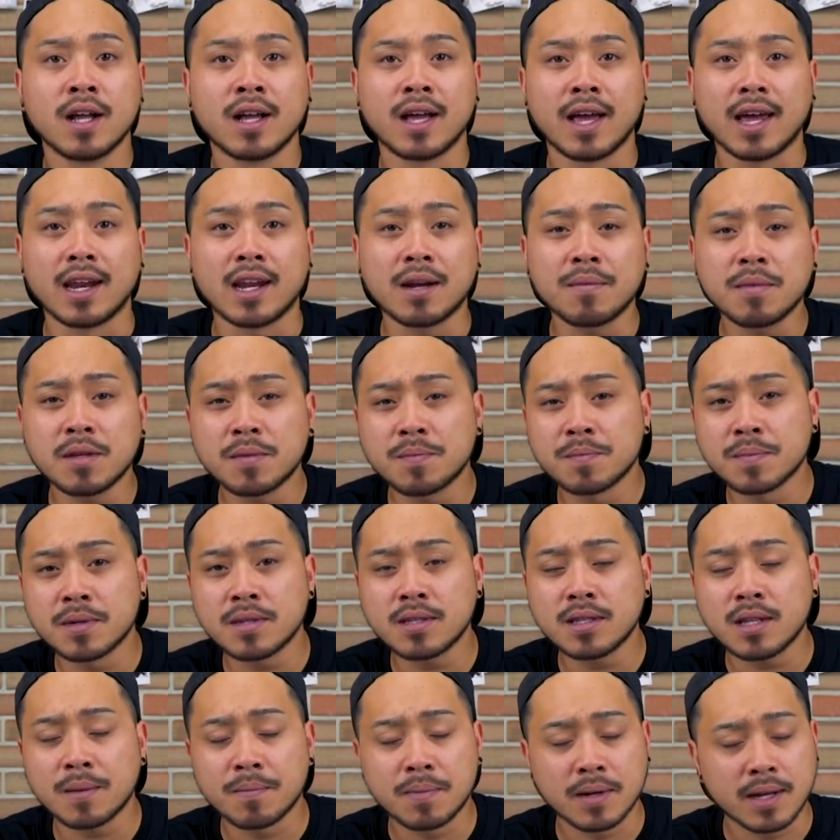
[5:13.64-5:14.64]
Erinnert mich ein
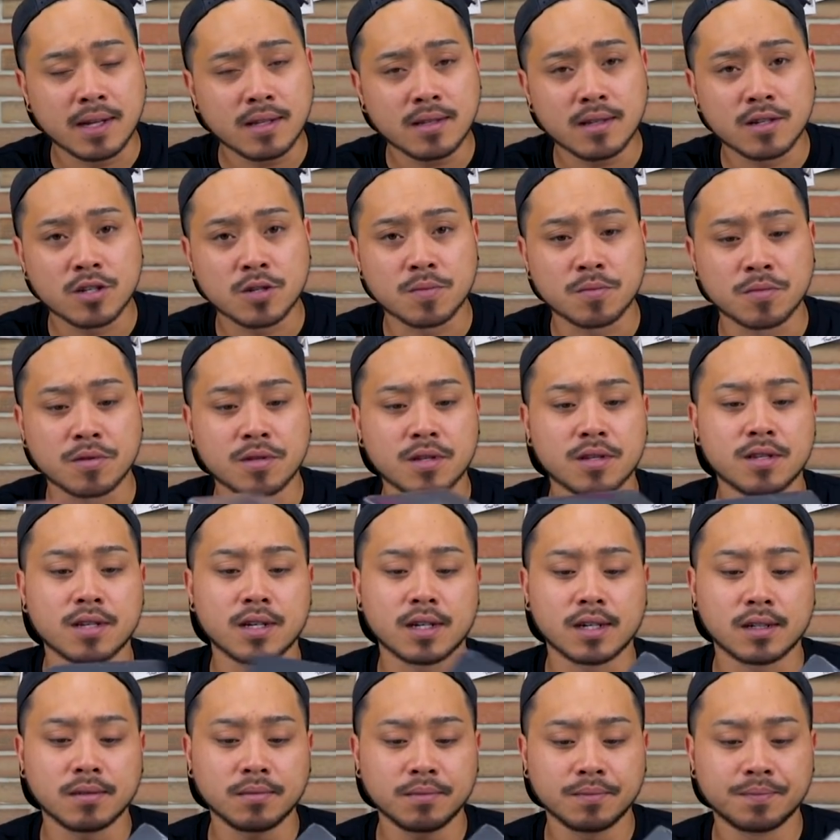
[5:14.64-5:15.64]
bisschen an Playstation, muss ich
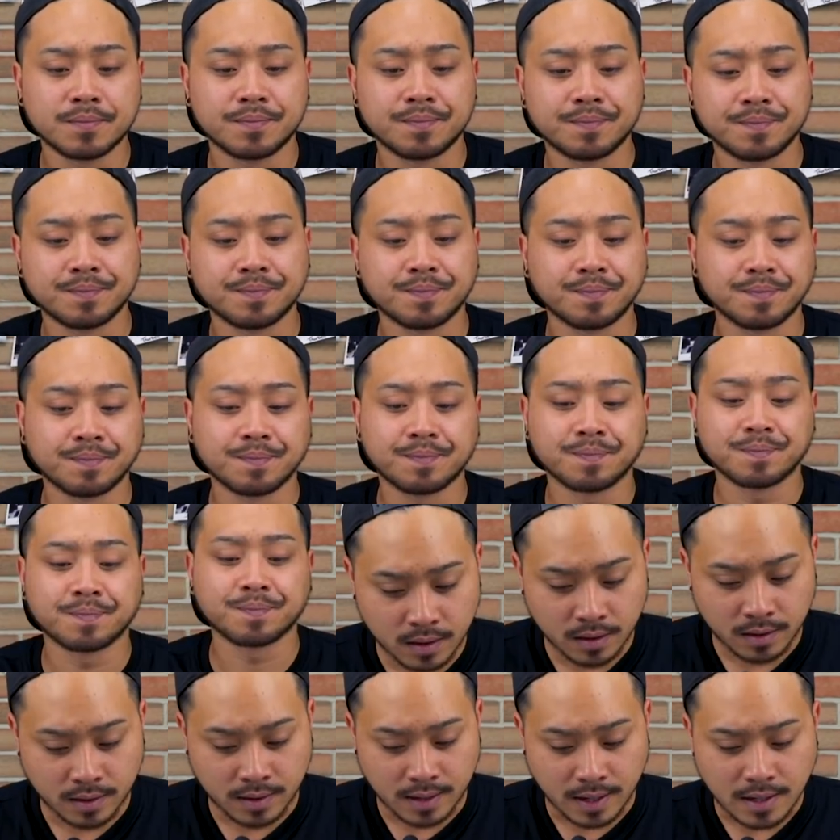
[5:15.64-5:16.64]
sagen.
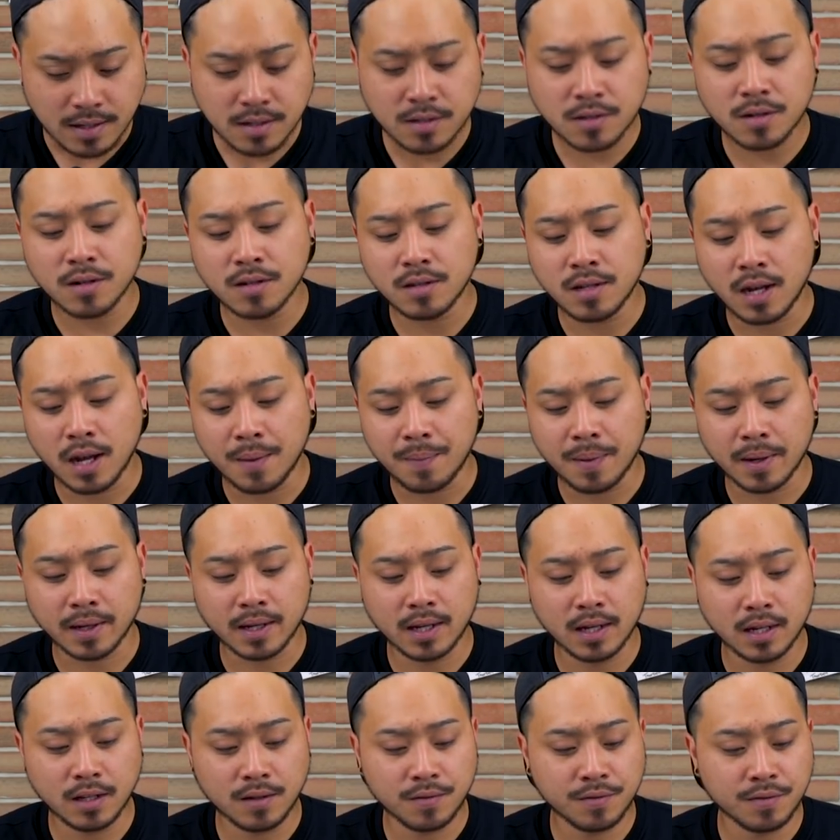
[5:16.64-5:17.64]
Das könnte ein
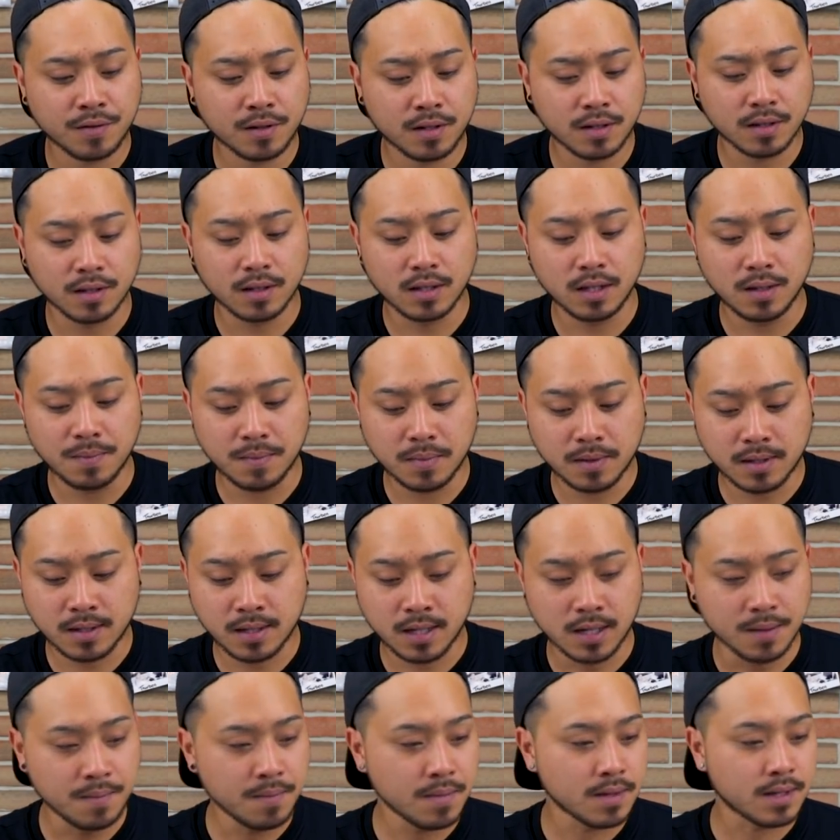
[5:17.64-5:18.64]
Paket für den lieben
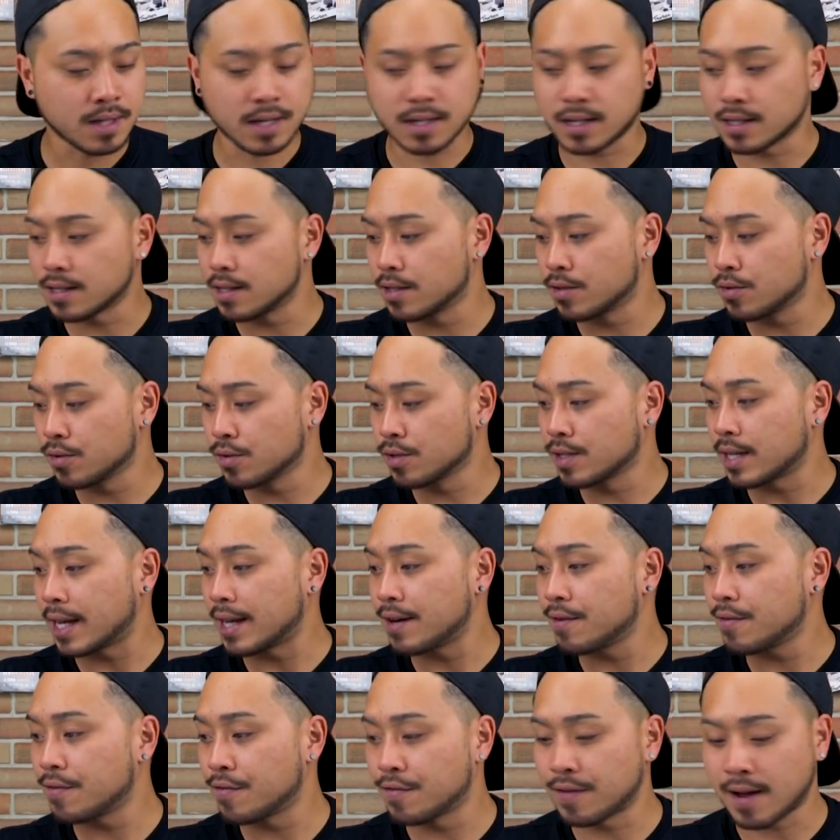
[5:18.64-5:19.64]
Tim sein. Das ist so
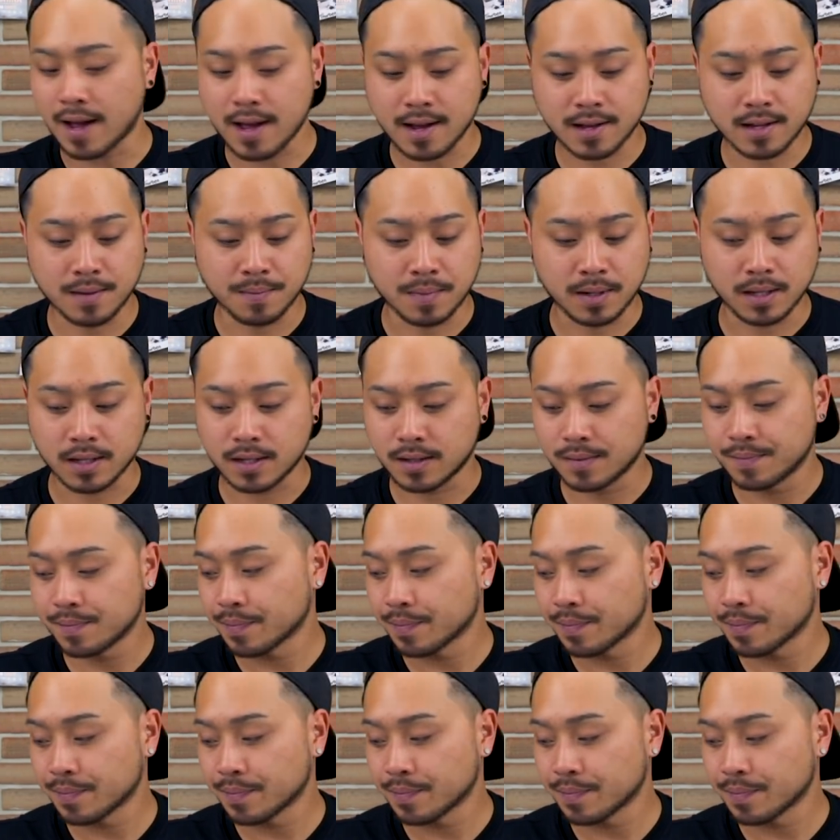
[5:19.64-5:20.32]
sein Fachgebiet.